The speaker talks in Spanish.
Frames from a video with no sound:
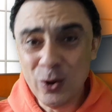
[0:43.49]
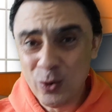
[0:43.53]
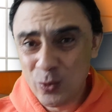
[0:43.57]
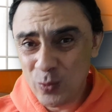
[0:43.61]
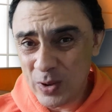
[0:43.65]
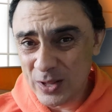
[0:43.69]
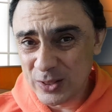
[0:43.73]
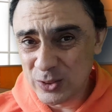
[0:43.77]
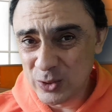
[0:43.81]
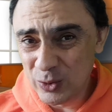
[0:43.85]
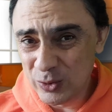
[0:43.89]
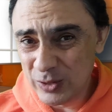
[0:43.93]

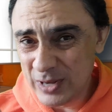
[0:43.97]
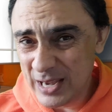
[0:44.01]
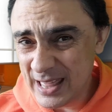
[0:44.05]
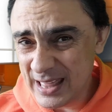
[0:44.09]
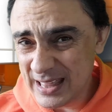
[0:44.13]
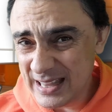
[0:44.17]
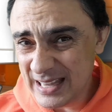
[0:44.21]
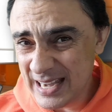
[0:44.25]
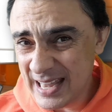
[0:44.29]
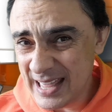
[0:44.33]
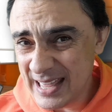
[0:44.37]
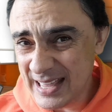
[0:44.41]
Cuando
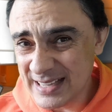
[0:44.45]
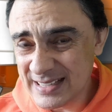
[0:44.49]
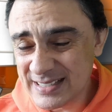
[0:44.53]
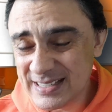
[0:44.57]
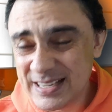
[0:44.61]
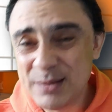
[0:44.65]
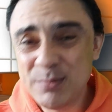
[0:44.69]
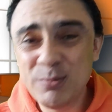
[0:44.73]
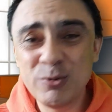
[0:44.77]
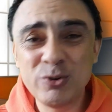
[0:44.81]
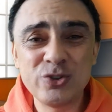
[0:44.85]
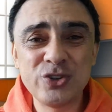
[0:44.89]
le, le,
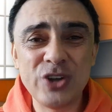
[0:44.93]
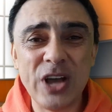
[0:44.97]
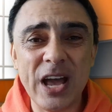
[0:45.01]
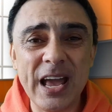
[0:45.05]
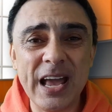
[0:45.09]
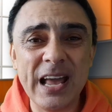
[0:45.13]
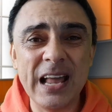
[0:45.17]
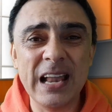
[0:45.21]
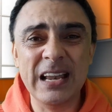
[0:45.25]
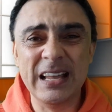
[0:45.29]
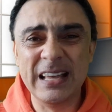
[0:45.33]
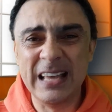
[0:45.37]
decimos a
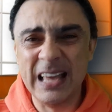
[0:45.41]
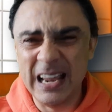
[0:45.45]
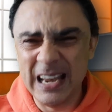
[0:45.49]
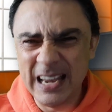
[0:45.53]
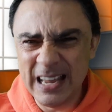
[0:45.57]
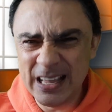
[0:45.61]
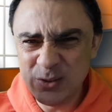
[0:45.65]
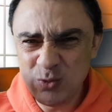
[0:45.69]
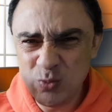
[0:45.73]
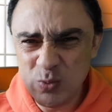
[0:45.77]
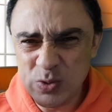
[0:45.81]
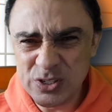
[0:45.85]
Él que Él
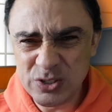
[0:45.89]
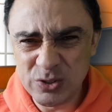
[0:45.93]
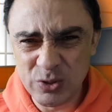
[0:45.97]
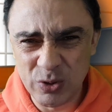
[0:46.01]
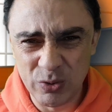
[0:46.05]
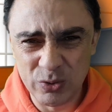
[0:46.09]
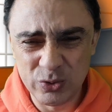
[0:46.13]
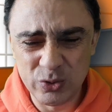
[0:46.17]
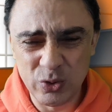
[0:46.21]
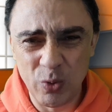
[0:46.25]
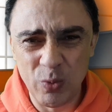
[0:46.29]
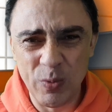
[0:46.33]
es
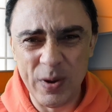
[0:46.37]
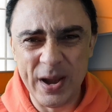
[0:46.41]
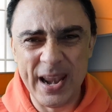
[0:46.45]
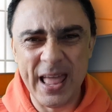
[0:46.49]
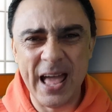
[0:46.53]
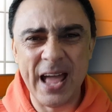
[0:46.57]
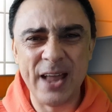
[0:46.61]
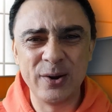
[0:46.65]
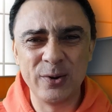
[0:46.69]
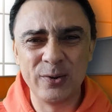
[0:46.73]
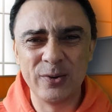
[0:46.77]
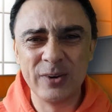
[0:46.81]
nuestro
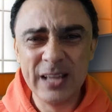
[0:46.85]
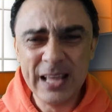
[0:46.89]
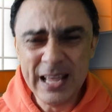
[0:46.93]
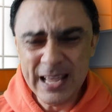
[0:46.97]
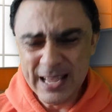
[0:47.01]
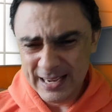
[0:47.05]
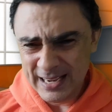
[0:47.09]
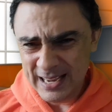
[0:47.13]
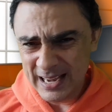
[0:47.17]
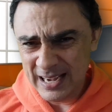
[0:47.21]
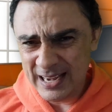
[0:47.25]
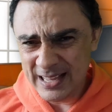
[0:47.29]
soberano,
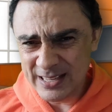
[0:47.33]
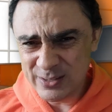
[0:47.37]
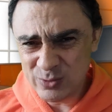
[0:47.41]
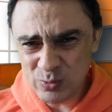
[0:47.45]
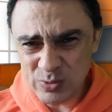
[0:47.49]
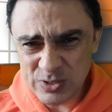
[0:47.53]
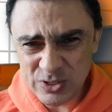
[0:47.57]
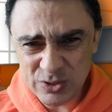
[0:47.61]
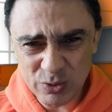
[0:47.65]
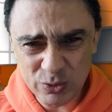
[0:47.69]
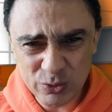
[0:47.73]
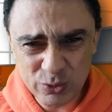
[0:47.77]
que Él es
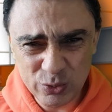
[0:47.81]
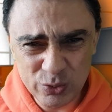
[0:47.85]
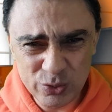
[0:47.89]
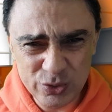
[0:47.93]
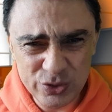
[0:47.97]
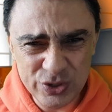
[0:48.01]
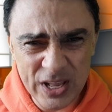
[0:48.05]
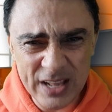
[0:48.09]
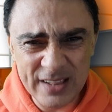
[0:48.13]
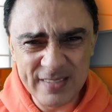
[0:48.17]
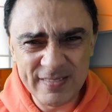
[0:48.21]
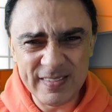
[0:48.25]
nuestro
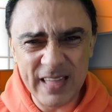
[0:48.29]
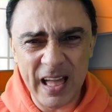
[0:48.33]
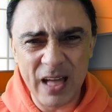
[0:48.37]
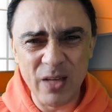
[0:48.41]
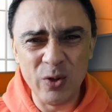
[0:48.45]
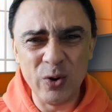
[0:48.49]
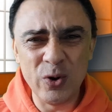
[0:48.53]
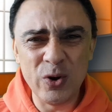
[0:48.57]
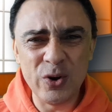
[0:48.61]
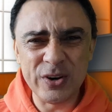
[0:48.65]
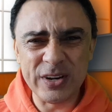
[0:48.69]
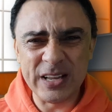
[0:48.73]

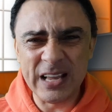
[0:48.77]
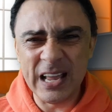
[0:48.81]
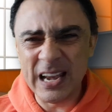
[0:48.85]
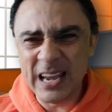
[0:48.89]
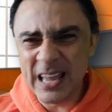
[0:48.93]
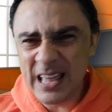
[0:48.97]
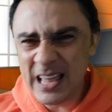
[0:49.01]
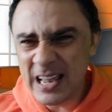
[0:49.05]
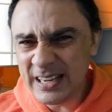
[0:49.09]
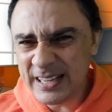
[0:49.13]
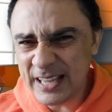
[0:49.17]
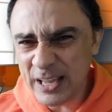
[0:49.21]
sustentador, que Él
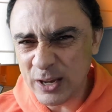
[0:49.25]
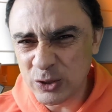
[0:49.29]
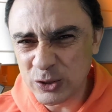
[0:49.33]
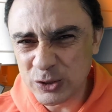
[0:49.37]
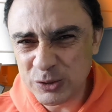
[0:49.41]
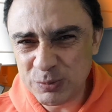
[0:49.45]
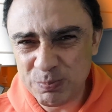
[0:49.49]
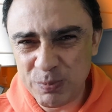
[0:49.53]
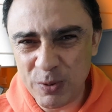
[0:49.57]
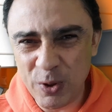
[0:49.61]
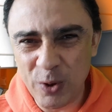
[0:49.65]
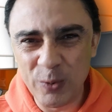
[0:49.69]
es el que
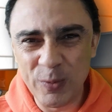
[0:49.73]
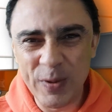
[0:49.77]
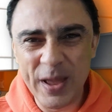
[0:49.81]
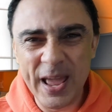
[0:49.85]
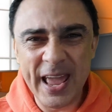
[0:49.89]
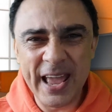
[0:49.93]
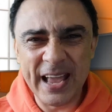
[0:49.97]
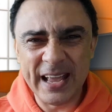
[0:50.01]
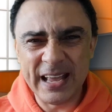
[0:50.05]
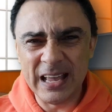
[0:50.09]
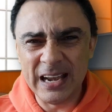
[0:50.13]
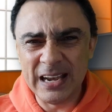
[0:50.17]
nos
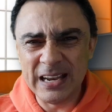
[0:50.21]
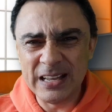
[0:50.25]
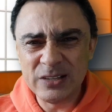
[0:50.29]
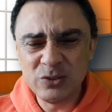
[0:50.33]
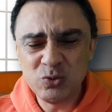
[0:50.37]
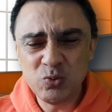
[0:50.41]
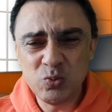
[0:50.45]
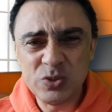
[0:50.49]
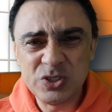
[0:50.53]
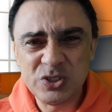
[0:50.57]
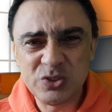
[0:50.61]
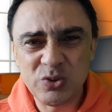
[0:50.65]
provee, que Él es
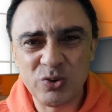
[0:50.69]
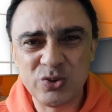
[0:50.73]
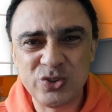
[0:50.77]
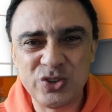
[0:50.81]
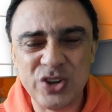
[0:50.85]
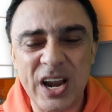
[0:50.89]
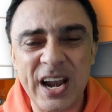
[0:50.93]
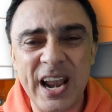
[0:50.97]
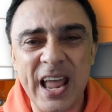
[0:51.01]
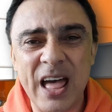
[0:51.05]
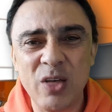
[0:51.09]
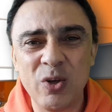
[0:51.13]
nuestro
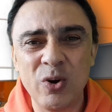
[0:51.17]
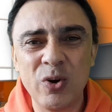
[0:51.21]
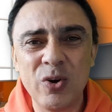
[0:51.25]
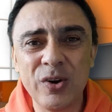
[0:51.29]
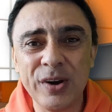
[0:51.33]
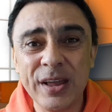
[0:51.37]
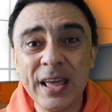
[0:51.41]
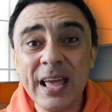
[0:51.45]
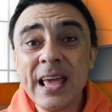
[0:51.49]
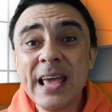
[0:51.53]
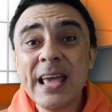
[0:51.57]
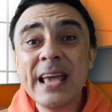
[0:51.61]

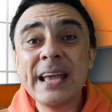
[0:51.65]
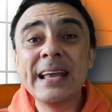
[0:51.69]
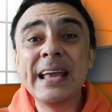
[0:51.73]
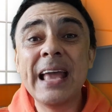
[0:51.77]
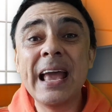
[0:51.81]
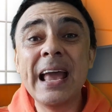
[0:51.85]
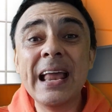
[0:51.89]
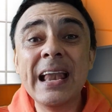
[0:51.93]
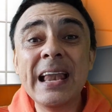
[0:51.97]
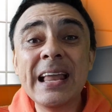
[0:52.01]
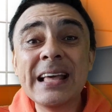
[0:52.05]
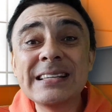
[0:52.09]
sanador,
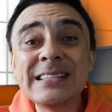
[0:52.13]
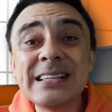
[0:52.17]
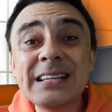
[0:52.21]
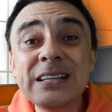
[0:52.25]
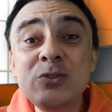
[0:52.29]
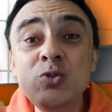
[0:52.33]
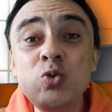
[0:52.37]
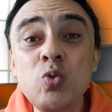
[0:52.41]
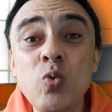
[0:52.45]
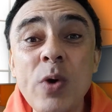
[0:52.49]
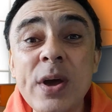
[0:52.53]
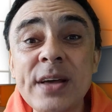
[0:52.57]
que Él es
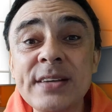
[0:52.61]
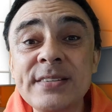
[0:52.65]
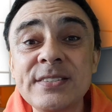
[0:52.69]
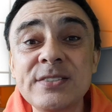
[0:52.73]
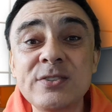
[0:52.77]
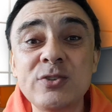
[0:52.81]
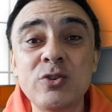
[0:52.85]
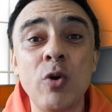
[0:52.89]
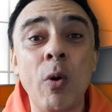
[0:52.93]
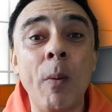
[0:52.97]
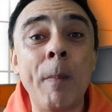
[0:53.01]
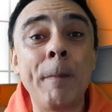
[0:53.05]

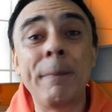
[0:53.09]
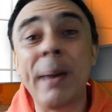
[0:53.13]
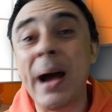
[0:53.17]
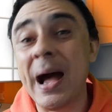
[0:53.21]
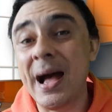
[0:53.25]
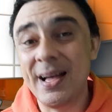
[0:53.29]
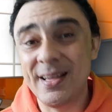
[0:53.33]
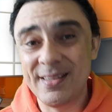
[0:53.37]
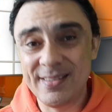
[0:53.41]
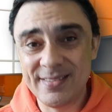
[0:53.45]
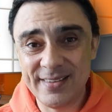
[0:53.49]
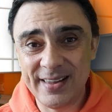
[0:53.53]
nuestro
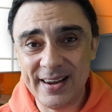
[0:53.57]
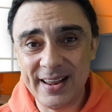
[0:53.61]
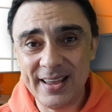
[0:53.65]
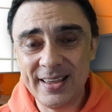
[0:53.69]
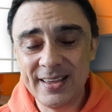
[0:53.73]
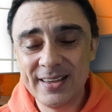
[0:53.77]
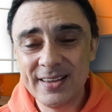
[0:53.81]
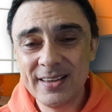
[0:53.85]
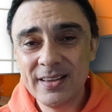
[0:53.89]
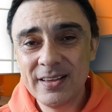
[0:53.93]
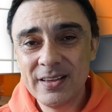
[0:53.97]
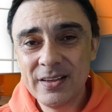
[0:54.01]
Padre
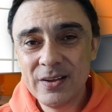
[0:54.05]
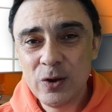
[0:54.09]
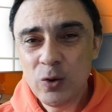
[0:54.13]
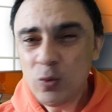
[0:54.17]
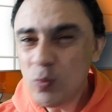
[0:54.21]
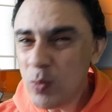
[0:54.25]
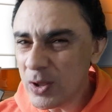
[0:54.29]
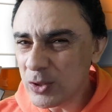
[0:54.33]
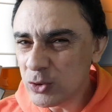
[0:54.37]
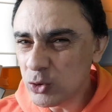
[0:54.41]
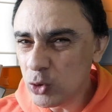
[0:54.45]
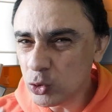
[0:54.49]

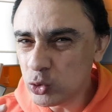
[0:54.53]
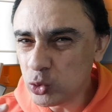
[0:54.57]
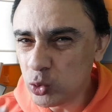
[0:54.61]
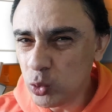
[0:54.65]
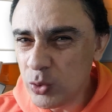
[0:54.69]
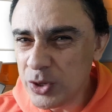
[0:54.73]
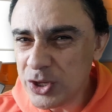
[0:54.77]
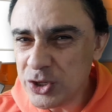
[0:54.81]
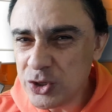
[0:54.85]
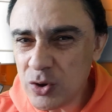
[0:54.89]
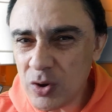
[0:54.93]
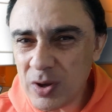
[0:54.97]
cuando
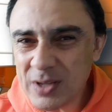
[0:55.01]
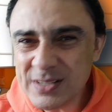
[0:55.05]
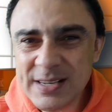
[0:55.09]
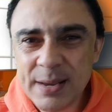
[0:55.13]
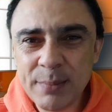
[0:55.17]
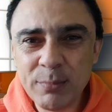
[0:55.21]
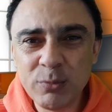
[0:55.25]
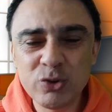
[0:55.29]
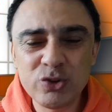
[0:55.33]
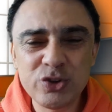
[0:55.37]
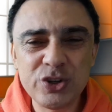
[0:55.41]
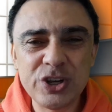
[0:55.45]
tú y yo
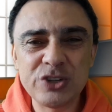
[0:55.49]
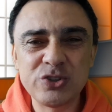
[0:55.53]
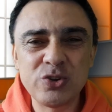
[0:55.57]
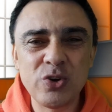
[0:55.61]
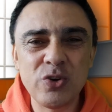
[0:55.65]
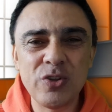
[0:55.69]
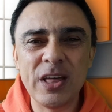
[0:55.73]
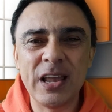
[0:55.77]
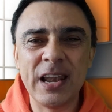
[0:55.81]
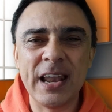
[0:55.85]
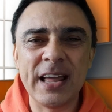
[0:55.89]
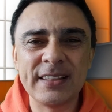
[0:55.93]
hacemos
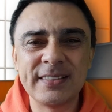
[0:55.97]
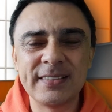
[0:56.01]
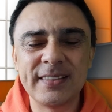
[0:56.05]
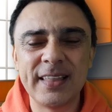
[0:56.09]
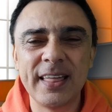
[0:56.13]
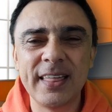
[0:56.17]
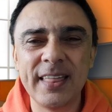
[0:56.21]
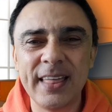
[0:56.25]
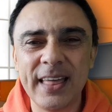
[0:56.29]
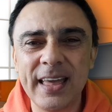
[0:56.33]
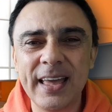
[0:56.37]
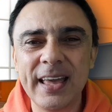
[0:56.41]
eso
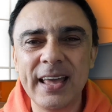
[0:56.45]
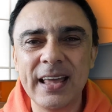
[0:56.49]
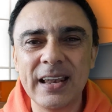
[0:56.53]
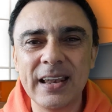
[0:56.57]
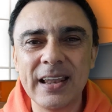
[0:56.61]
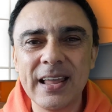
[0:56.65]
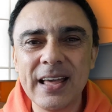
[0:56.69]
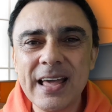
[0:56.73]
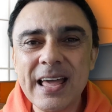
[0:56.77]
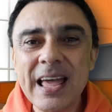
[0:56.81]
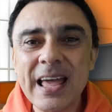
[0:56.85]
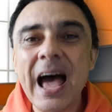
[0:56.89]
delante de Él,
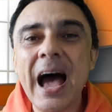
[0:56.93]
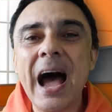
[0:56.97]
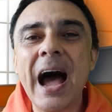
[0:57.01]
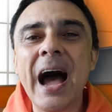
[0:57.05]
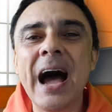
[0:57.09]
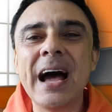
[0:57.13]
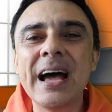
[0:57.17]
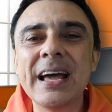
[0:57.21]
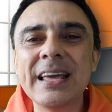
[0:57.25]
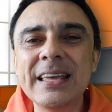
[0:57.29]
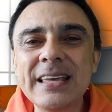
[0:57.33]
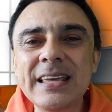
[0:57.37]

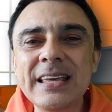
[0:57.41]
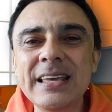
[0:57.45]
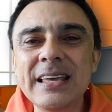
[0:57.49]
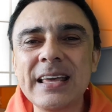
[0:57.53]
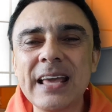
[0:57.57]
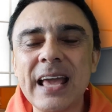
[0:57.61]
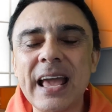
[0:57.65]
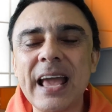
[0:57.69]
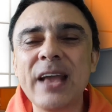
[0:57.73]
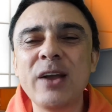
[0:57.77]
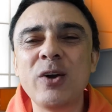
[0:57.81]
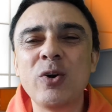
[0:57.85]

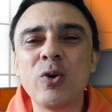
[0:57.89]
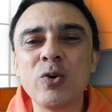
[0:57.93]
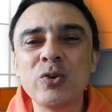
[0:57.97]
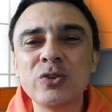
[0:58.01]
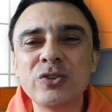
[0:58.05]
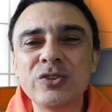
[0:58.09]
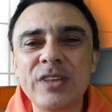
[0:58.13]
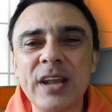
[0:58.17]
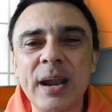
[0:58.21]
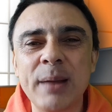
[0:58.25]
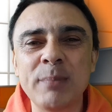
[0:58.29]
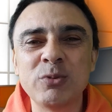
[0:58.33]
ahí
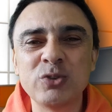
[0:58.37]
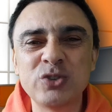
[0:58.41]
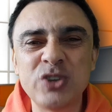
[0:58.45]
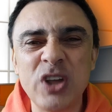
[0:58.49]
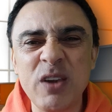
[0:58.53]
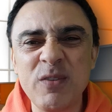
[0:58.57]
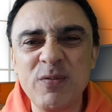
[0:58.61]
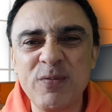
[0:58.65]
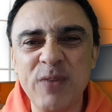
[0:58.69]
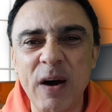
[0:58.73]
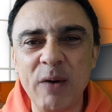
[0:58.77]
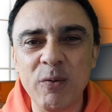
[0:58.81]
encontramos
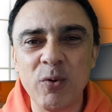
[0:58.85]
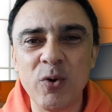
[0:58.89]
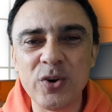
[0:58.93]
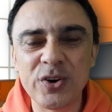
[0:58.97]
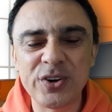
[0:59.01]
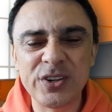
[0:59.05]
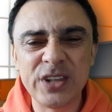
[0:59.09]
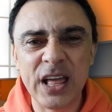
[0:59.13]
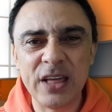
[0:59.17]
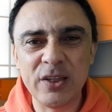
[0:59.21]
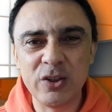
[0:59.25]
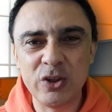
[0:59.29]
el
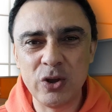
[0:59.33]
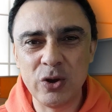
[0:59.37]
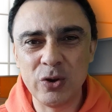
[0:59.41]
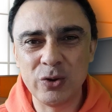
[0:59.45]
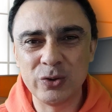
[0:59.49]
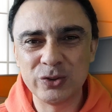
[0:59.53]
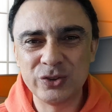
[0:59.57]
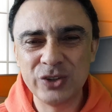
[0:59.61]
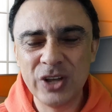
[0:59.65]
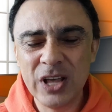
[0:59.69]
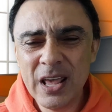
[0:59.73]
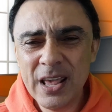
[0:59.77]
favor de
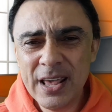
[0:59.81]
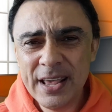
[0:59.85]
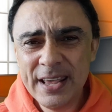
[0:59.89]
Dios.